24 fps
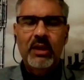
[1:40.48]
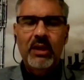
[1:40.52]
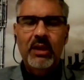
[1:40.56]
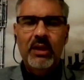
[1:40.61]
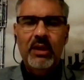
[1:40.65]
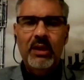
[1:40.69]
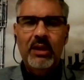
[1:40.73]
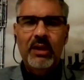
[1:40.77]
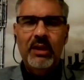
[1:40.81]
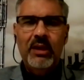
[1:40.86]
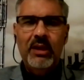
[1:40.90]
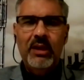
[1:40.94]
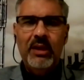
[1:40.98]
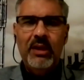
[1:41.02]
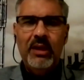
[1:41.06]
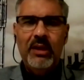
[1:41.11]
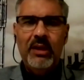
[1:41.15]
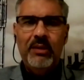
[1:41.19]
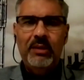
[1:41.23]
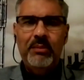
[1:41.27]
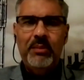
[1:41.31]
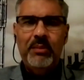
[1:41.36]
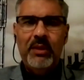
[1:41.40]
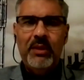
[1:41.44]

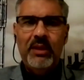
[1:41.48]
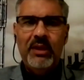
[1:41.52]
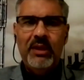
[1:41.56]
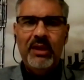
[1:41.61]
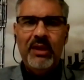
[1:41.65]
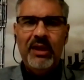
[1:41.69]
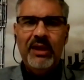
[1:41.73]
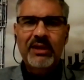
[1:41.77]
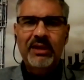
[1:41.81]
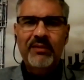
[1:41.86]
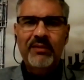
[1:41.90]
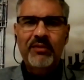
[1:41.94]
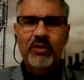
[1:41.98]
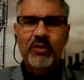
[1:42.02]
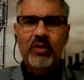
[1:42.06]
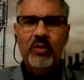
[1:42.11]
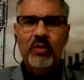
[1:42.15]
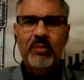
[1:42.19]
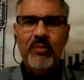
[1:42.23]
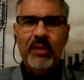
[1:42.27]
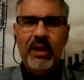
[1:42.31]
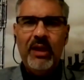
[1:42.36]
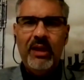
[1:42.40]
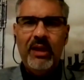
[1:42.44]
آه، للاسف ان
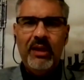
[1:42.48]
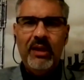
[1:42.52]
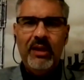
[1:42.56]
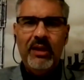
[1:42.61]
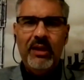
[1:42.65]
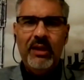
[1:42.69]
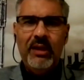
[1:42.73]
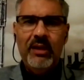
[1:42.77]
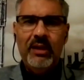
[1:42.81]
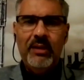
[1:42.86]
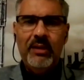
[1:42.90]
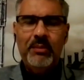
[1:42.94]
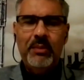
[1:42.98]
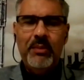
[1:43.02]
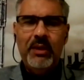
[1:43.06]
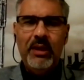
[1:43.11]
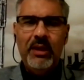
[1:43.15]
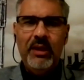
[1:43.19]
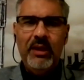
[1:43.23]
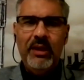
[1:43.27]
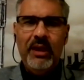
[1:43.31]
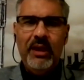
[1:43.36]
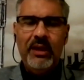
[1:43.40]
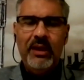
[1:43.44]
هم آه،
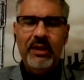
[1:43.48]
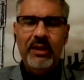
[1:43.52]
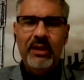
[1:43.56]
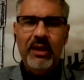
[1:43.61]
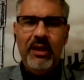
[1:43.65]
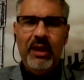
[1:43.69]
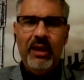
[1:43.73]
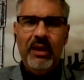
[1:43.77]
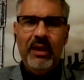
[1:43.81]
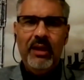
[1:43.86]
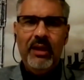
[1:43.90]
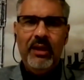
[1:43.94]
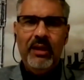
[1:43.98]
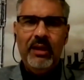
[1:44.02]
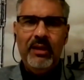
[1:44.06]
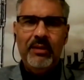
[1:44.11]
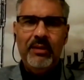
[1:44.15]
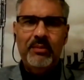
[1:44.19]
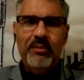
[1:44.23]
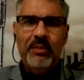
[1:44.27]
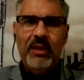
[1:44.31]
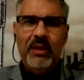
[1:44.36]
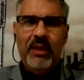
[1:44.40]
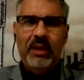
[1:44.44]
يعني
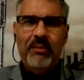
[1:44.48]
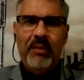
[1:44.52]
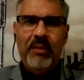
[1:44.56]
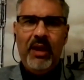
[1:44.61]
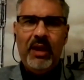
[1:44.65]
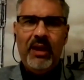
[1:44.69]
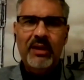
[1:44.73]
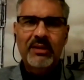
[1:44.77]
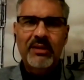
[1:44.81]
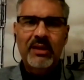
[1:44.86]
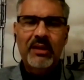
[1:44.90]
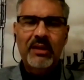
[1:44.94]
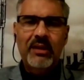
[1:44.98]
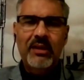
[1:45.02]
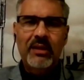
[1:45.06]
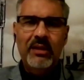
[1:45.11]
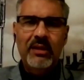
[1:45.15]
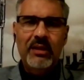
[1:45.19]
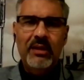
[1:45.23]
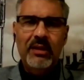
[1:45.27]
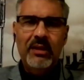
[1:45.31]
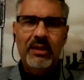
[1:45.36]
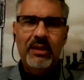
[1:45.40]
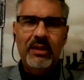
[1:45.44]
لما حصل
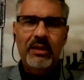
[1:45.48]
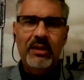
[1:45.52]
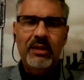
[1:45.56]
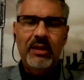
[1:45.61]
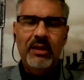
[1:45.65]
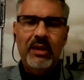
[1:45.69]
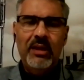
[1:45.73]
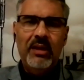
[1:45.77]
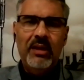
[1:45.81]
ان